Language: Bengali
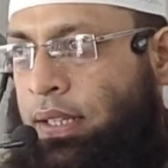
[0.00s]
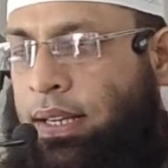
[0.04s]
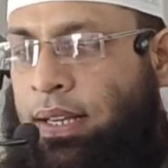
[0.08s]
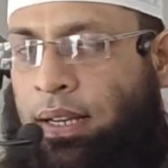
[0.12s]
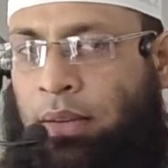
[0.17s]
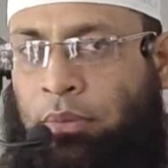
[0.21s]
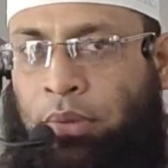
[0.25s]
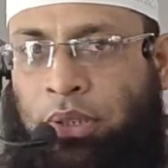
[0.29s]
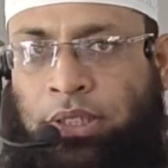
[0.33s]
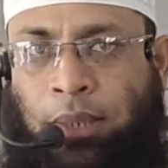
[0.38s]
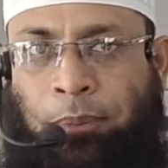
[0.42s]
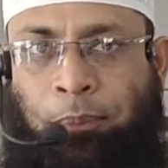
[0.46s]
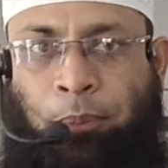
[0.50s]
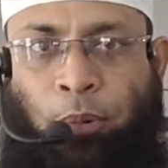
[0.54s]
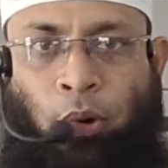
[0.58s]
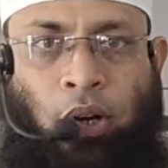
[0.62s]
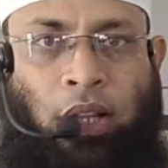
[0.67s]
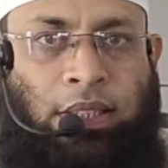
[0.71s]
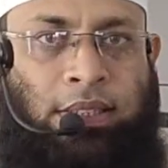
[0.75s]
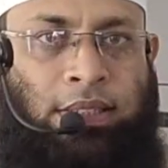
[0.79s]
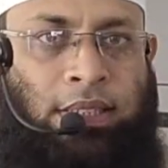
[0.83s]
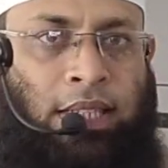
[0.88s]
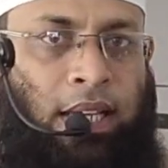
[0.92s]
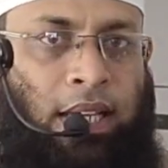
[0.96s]
এর নাম হচ্ছে
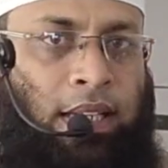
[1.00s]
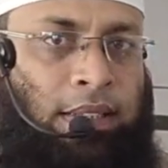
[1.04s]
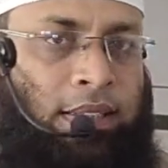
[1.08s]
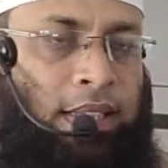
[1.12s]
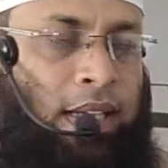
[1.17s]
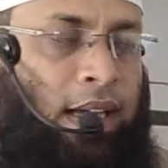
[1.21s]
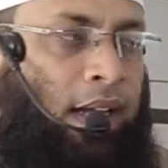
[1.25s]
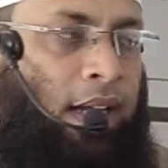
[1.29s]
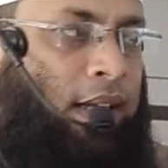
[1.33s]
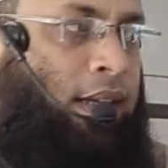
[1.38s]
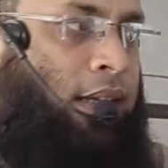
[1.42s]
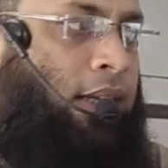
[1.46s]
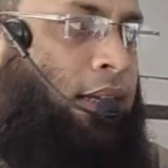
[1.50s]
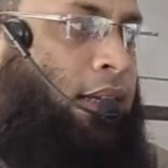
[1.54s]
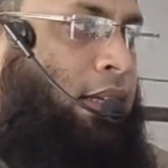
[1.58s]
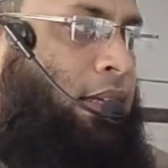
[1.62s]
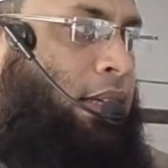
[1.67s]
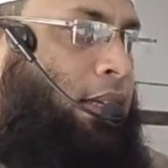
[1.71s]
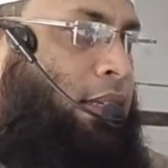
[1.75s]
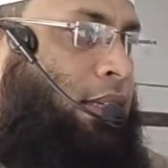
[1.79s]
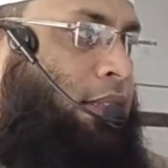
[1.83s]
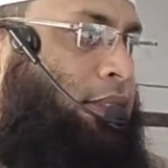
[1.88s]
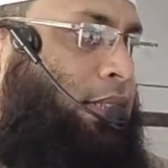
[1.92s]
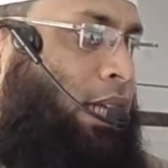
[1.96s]
পরেশগারিতা
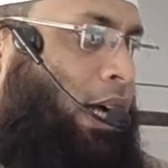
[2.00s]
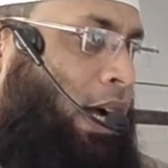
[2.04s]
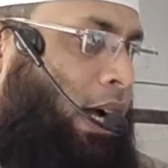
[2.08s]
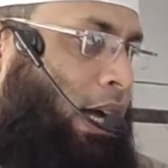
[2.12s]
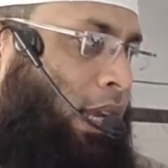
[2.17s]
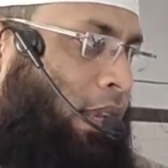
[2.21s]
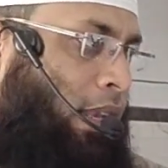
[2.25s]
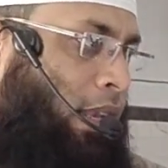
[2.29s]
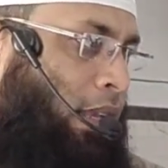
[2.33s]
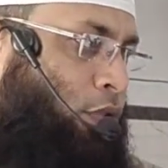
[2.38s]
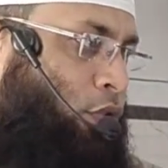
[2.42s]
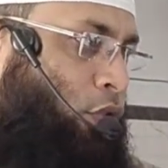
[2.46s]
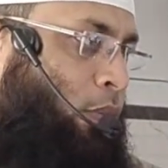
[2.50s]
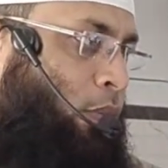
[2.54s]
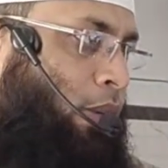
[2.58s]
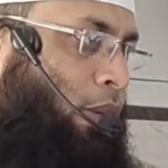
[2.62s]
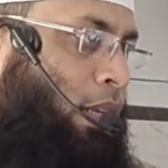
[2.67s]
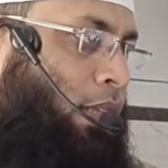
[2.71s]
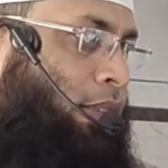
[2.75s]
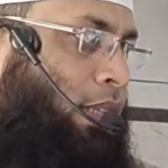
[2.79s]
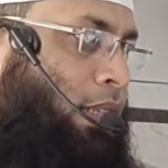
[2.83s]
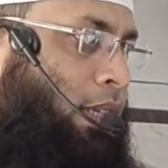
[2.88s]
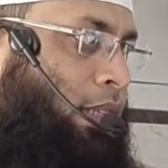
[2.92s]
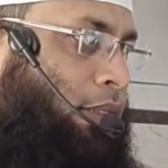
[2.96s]
যা আল্লাহ
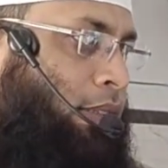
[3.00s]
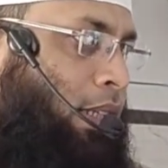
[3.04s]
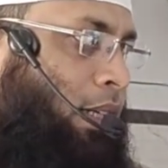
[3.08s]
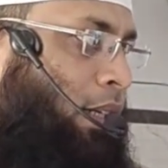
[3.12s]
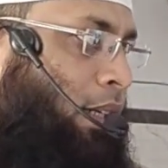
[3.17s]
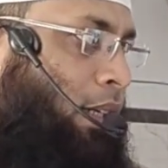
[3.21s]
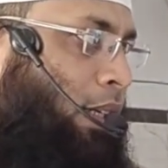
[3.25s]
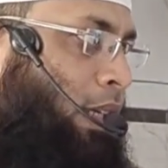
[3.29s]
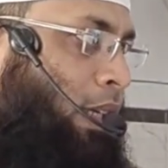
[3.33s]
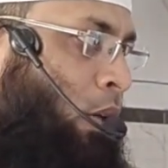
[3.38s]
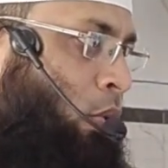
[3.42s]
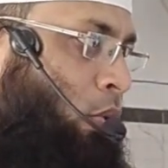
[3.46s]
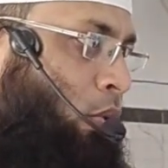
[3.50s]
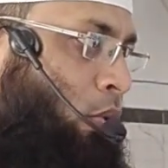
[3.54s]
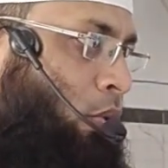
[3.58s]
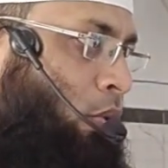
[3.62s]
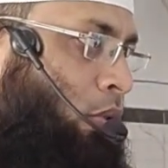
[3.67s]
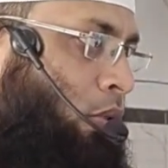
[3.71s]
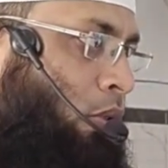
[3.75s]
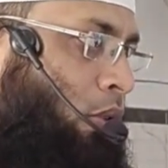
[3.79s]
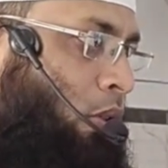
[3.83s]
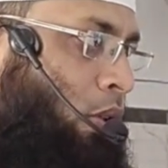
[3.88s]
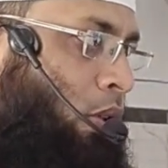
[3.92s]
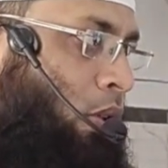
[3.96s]
সোবানা তালা ছাড়া কেউ
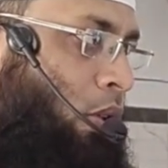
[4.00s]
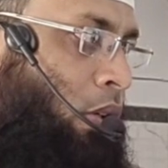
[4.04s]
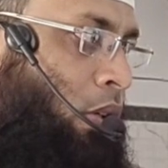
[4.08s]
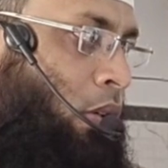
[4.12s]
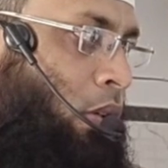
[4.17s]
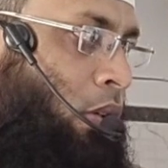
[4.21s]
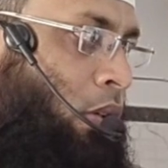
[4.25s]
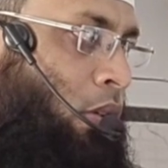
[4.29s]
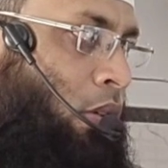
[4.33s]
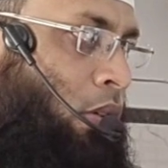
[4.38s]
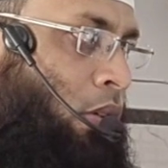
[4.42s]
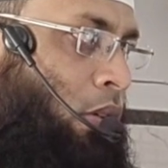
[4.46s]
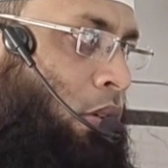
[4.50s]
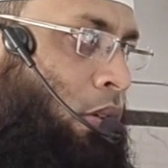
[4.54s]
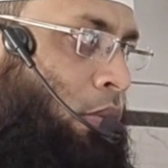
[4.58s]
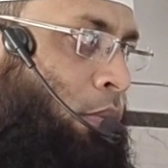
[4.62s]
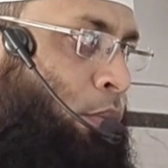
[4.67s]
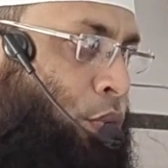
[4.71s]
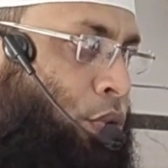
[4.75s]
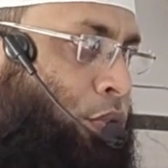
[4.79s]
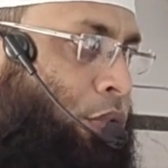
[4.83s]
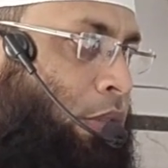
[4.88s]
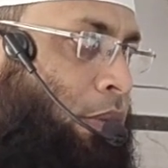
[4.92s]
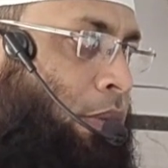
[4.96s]

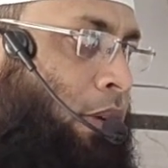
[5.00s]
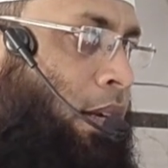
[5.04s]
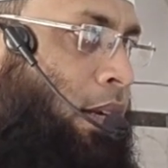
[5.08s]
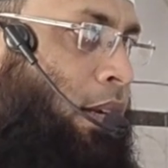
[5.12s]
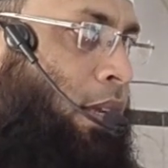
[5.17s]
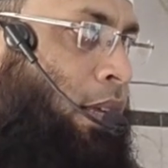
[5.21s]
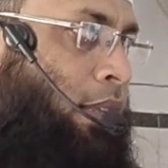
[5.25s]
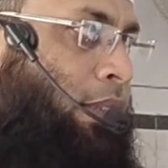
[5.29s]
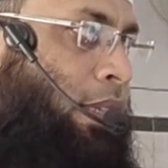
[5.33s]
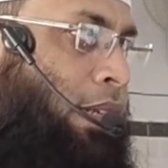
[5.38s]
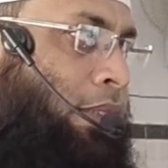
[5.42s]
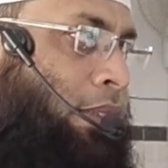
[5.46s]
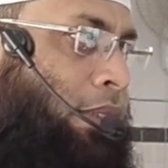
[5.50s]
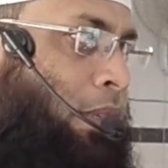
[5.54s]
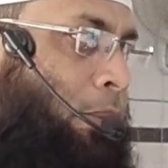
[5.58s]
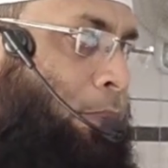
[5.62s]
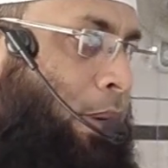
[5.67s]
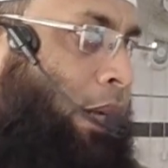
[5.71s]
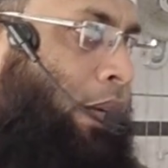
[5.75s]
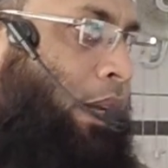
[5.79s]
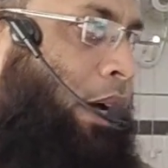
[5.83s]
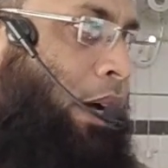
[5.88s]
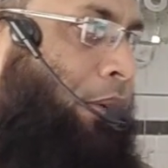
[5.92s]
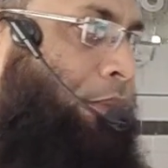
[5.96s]
বুঝতে পারে না দেখতে
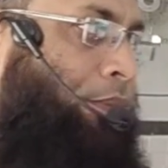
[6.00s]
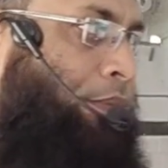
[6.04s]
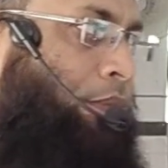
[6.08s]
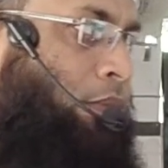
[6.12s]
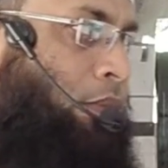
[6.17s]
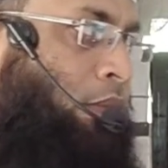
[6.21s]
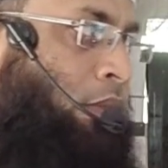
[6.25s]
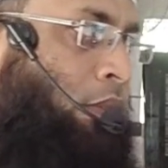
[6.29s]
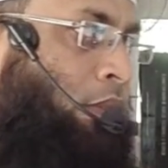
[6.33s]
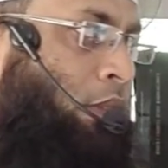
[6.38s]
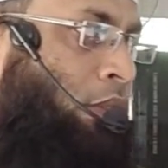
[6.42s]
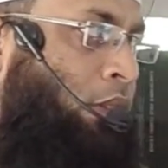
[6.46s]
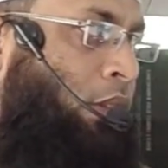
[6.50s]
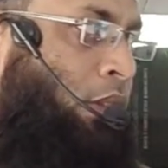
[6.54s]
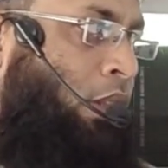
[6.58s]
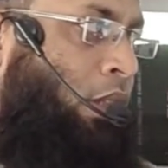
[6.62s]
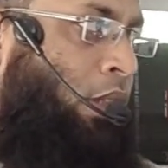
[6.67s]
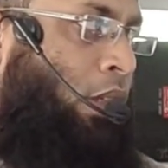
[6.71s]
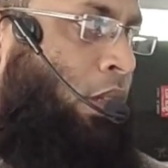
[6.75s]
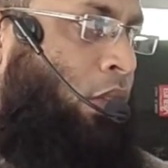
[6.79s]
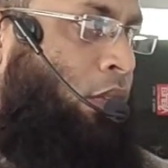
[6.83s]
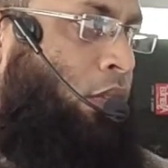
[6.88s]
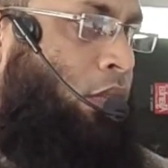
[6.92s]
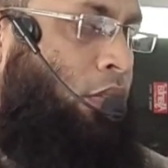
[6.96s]
পায় না
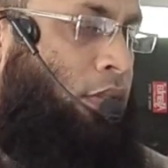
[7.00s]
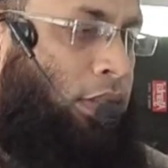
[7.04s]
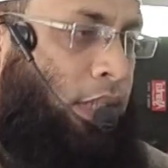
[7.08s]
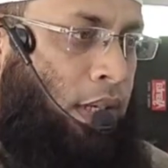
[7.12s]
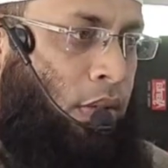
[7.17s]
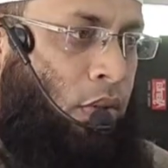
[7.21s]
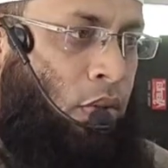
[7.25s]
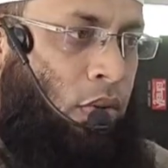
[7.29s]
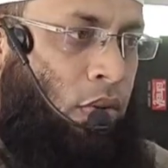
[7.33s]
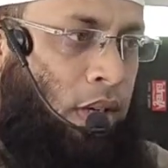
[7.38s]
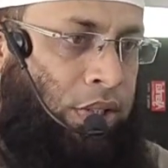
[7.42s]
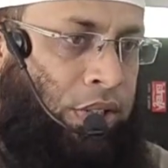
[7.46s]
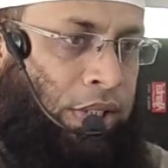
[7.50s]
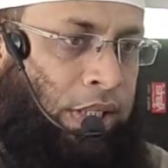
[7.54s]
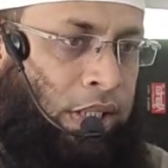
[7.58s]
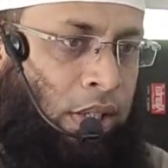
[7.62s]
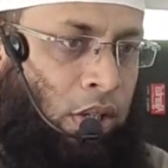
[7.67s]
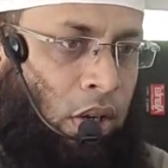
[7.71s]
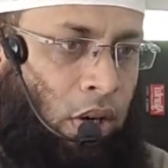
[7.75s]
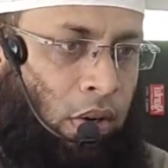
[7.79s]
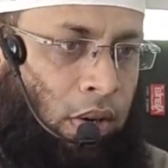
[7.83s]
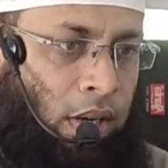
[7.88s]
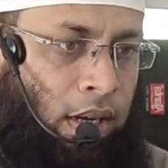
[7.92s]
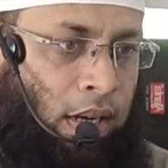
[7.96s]
তো
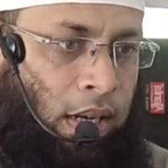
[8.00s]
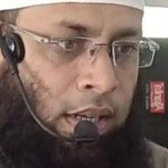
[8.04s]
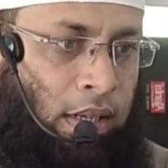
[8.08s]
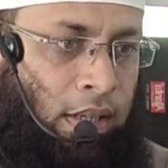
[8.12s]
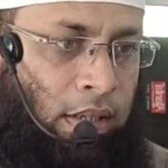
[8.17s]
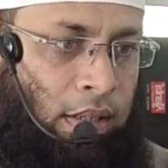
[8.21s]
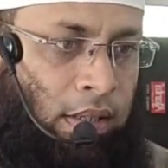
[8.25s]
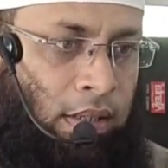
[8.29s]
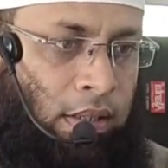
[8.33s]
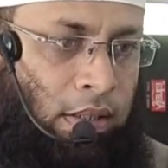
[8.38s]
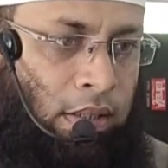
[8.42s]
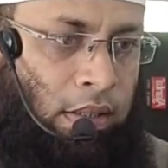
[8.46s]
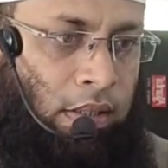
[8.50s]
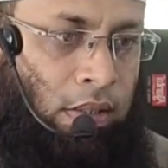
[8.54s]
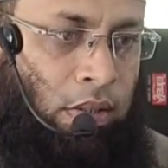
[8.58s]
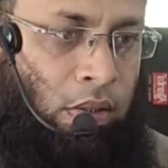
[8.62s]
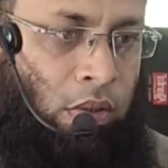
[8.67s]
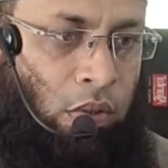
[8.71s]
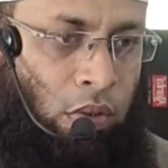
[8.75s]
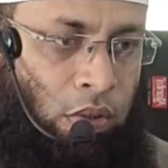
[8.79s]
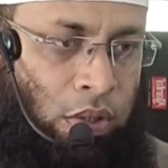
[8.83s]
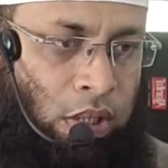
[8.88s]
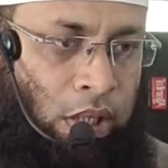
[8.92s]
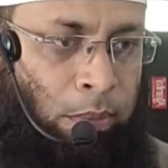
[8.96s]
তাকোয়াশীল হওয়া
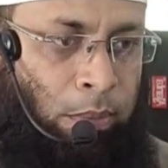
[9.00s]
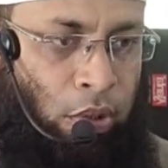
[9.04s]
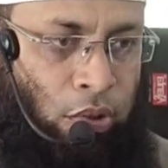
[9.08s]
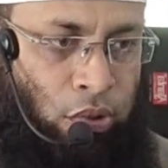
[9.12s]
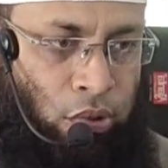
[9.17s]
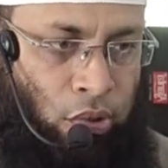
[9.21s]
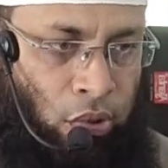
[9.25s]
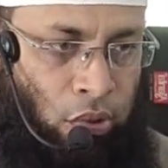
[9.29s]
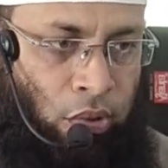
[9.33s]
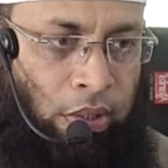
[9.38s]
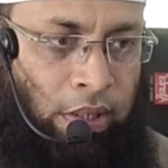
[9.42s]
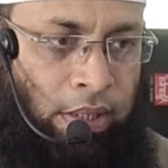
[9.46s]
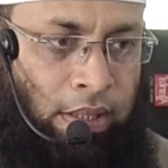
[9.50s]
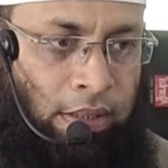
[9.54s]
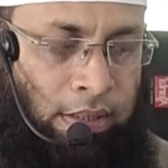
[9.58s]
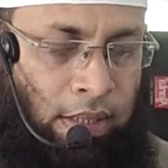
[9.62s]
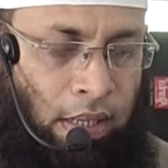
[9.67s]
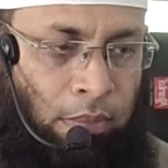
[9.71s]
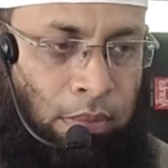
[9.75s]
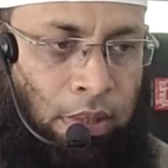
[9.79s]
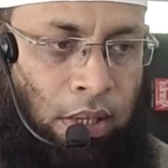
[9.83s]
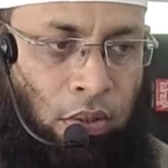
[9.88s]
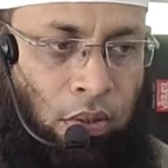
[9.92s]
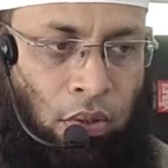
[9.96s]
অতীব জরুরি তা
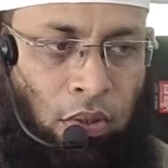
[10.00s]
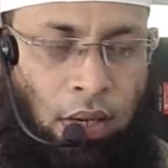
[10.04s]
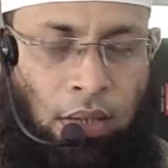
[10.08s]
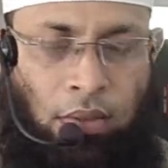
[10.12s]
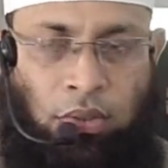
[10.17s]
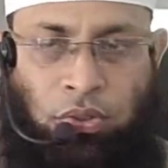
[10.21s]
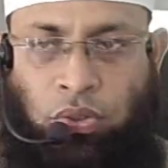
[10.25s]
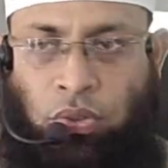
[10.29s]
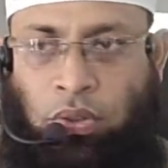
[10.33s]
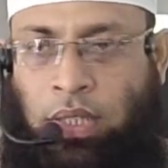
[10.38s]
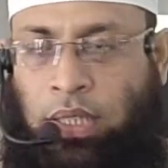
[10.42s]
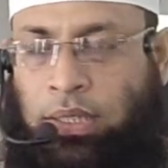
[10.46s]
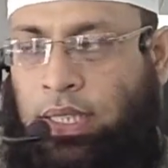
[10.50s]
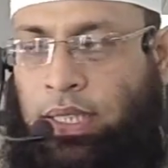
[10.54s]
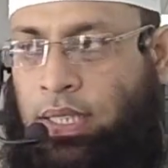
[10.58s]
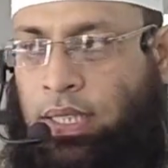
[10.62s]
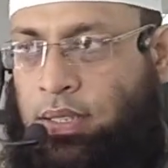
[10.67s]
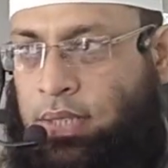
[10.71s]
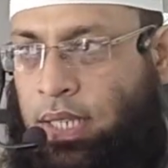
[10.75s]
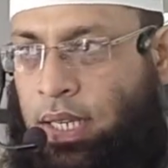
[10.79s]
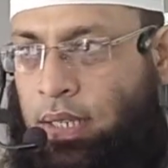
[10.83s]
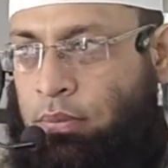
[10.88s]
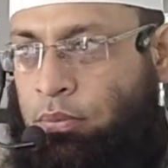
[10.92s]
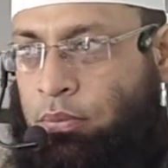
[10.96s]
আমরা কোরআন সন্না
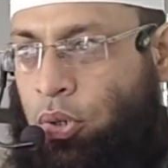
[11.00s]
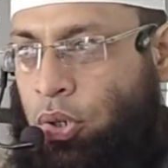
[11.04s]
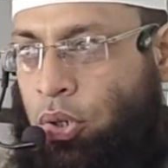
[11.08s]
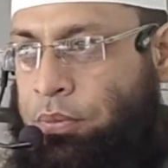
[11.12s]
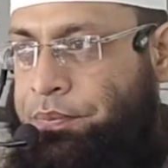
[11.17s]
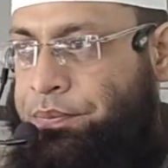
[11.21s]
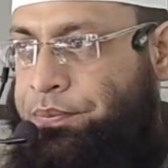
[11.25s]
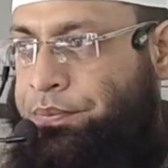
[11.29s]
থেকে জানব